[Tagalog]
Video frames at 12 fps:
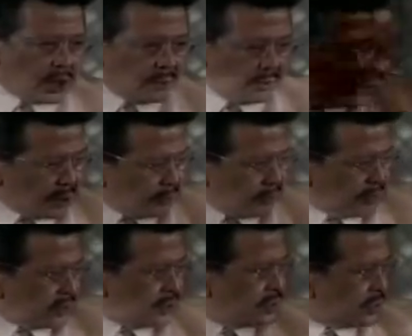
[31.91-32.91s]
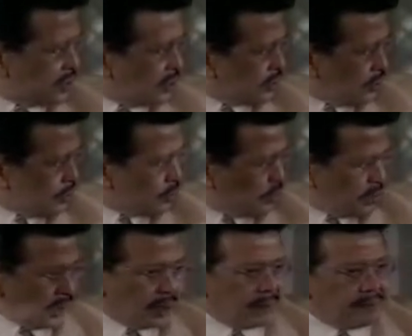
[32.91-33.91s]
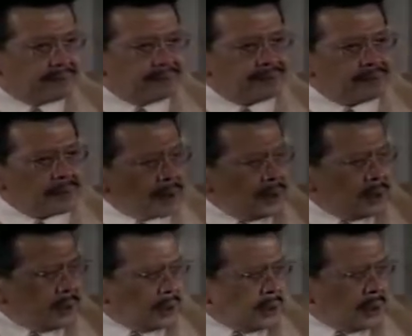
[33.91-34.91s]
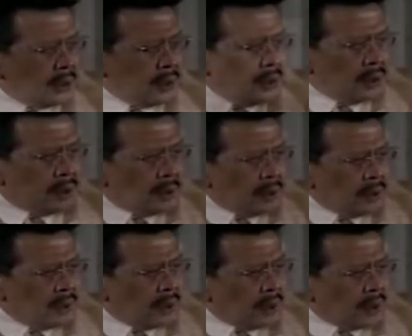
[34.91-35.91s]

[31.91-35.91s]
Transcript: Pero nang tumindi ang mga alegasyon ng katiwalian laban kay Pangulong Joseph Estrada,